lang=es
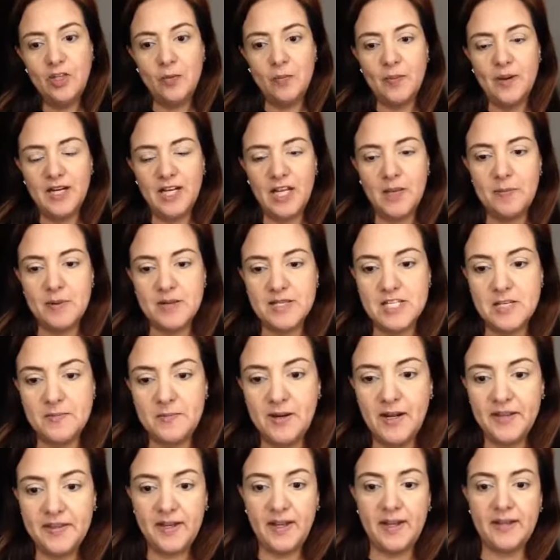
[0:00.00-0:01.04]
para que participe en
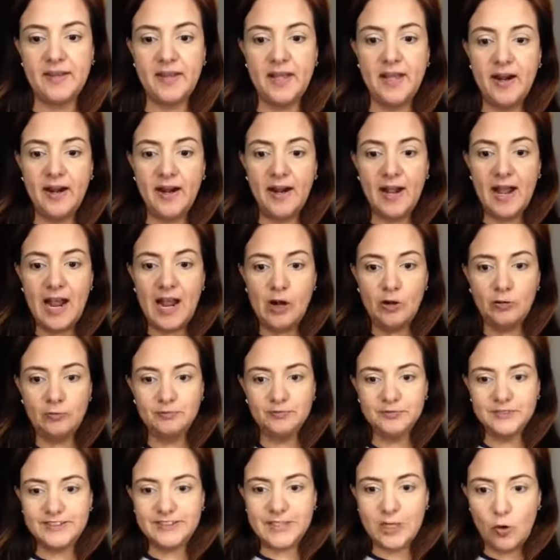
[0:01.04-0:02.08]
la taqueta de regalo.
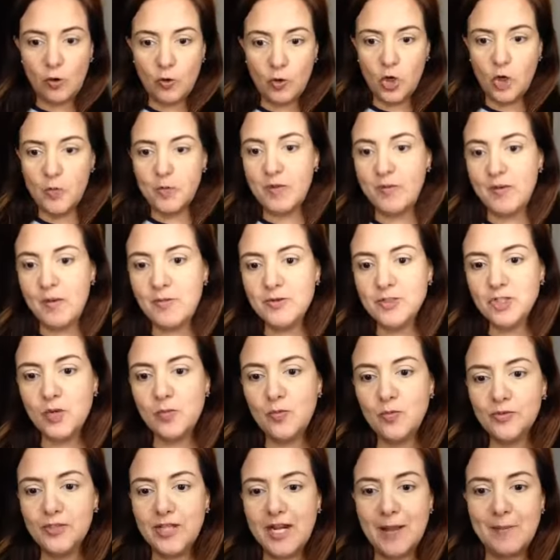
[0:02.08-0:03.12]
Hasta Colombia vemos
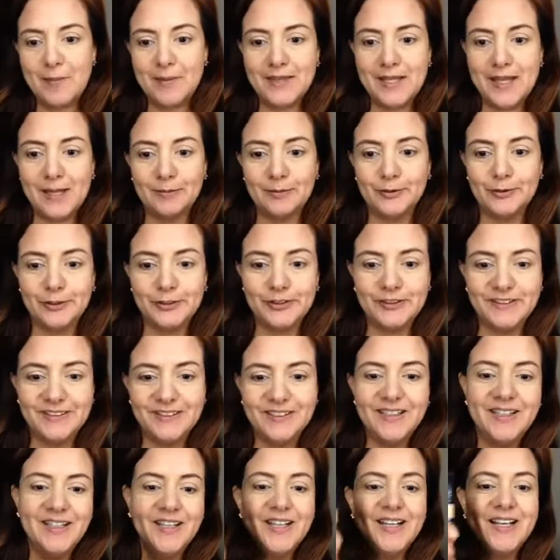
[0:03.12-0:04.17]
cómo te la mandamos.
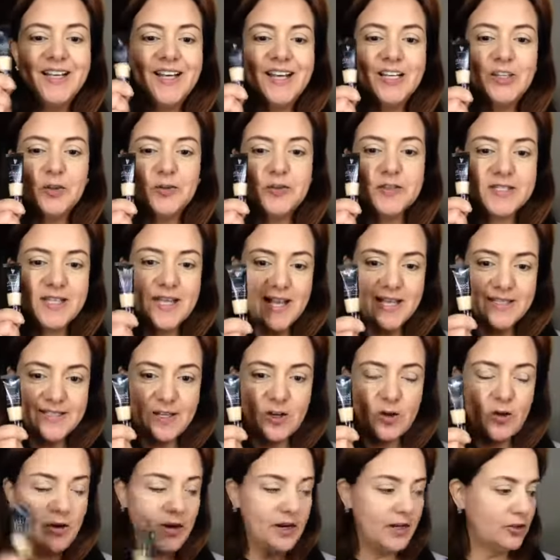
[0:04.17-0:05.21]
Entonces, ese
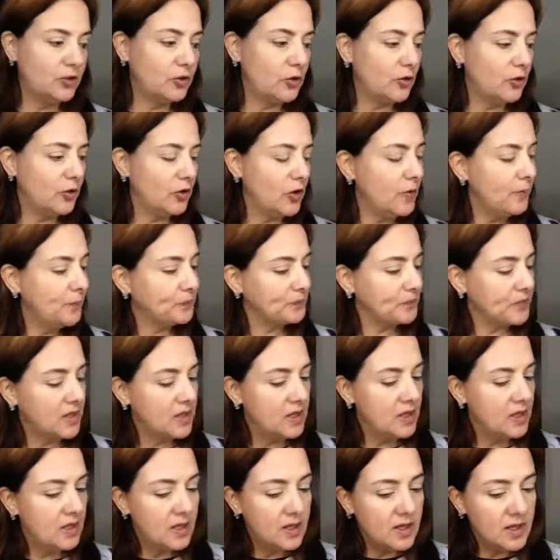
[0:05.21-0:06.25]
corrector, ¿no?
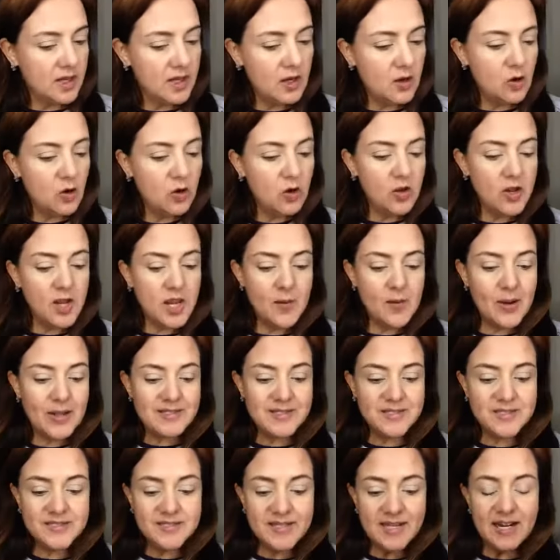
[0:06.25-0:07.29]
Y luego lo que vas a
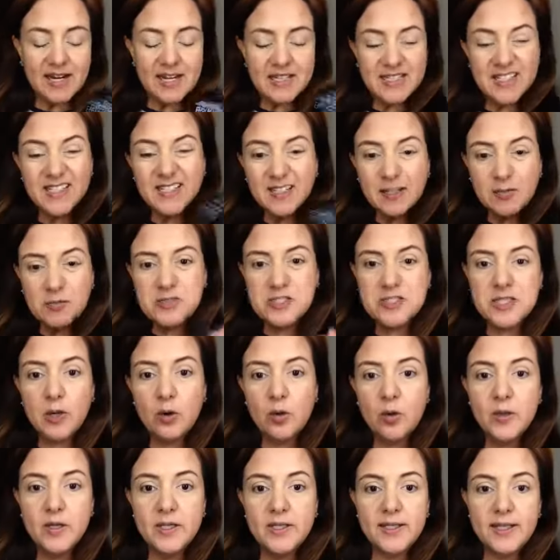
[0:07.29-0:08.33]
hacer, si tienes muchas
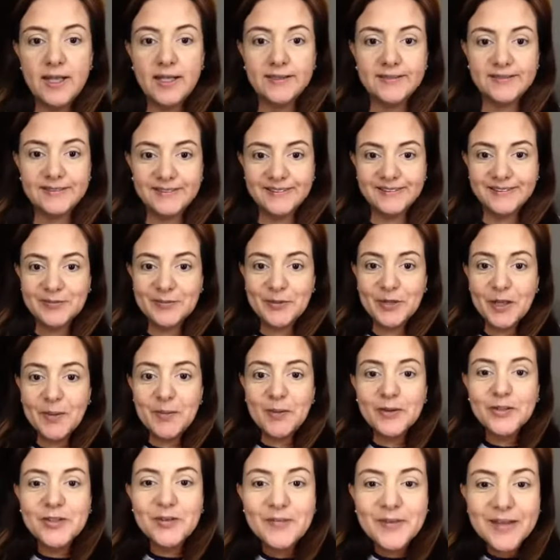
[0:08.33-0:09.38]
arruguitas, por ejemplo,
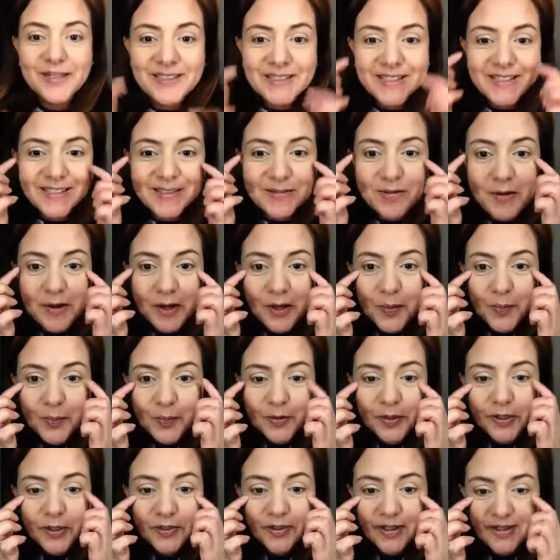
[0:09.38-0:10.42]
las aquí te me va a quedar un
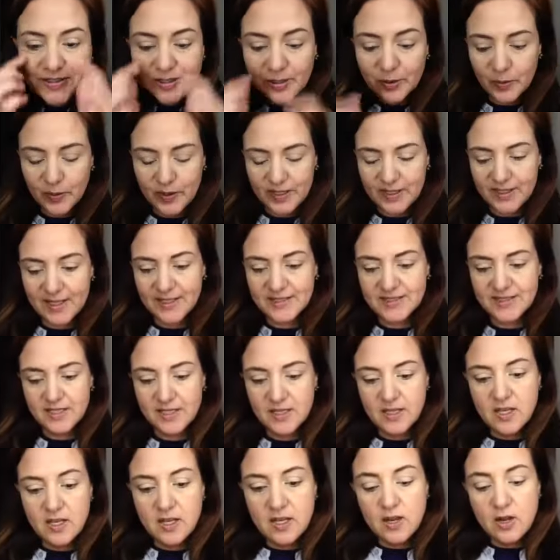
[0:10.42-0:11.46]
poquito las arruguitas
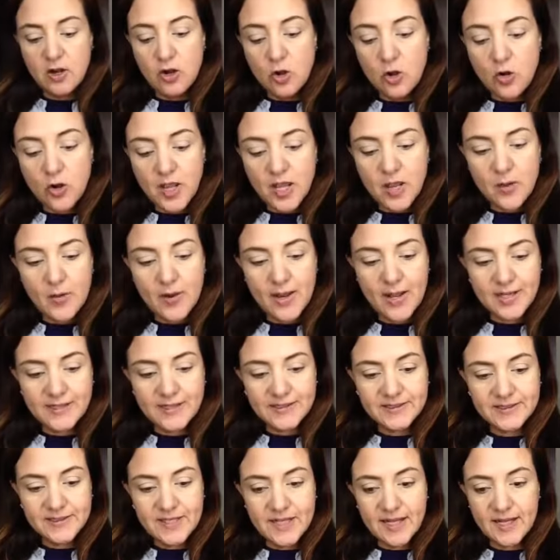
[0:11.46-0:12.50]
lo que voy a
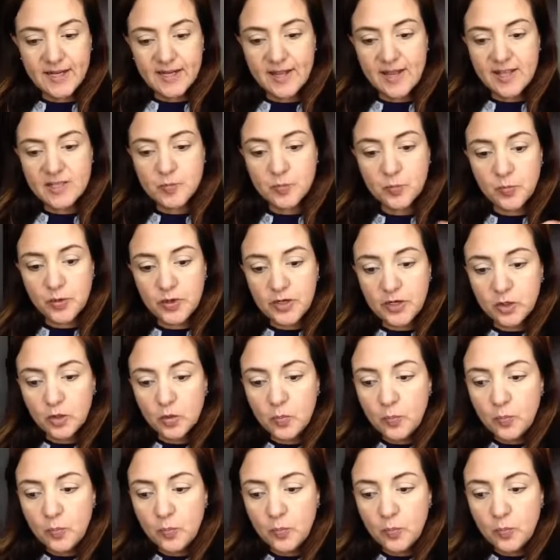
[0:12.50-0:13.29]
hacer es ponerte un